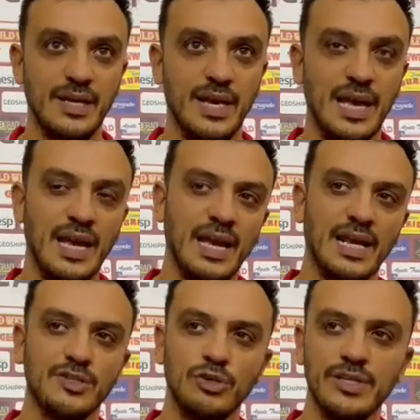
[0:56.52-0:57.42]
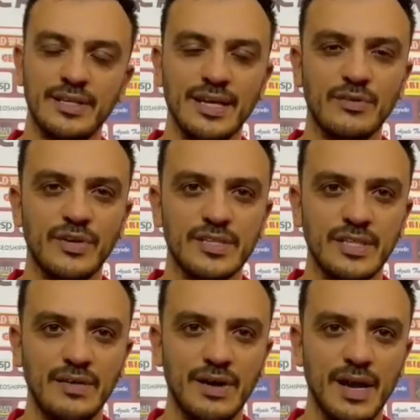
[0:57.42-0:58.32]
e la solidità
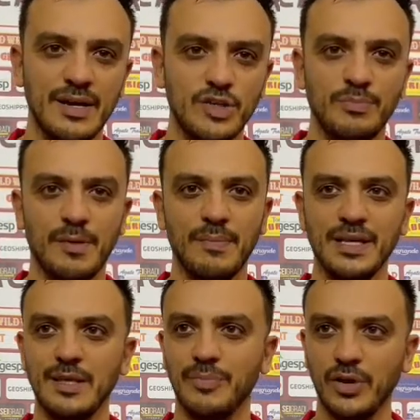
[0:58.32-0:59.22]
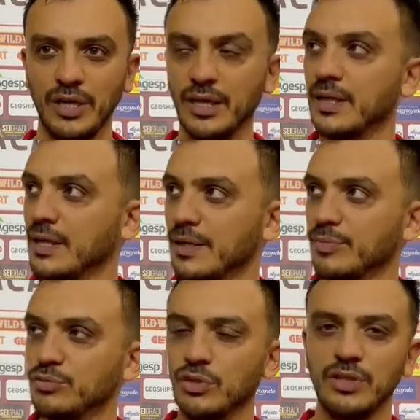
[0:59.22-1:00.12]
difensiva ci permette poi
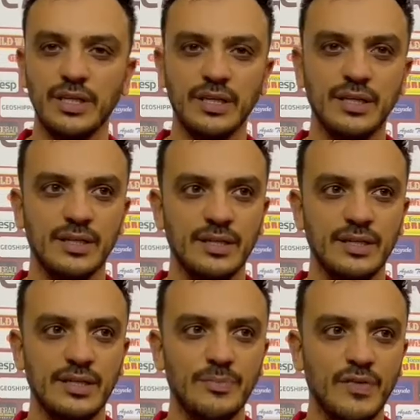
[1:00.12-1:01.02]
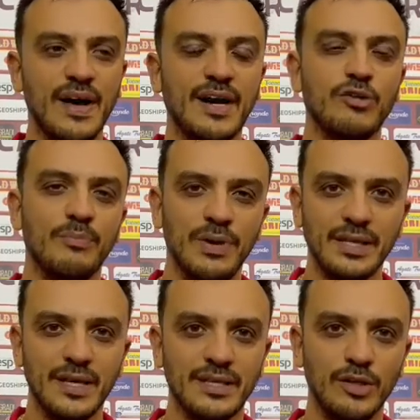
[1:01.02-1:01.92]
appunto di di provare a
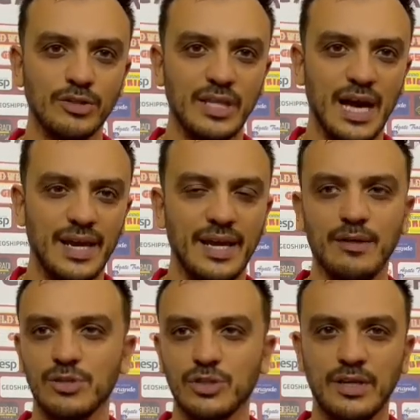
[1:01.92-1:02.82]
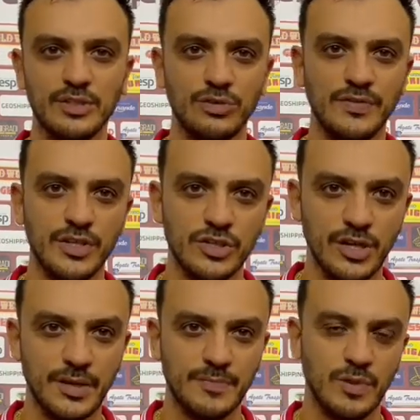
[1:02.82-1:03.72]
competere, di lottare e in questo caso di
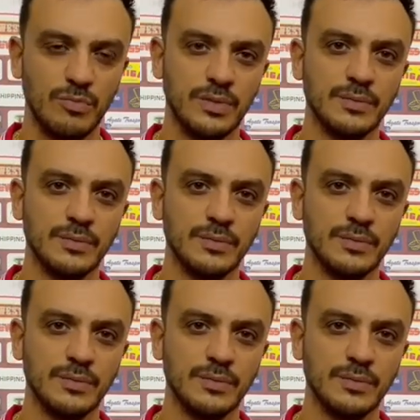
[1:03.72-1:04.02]
vincere.